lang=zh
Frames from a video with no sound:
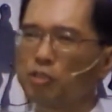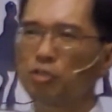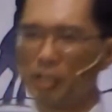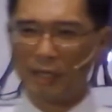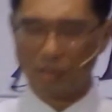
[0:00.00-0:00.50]

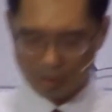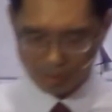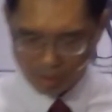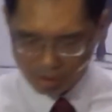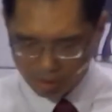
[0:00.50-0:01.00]
罪当中，
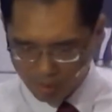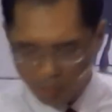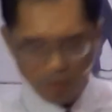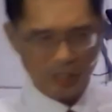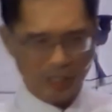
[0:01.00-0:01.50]
这是我们
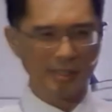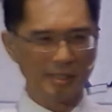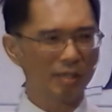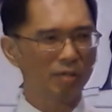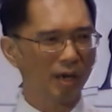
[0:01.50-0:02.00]
目前的
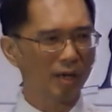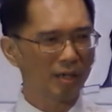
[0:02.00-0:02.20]
情况。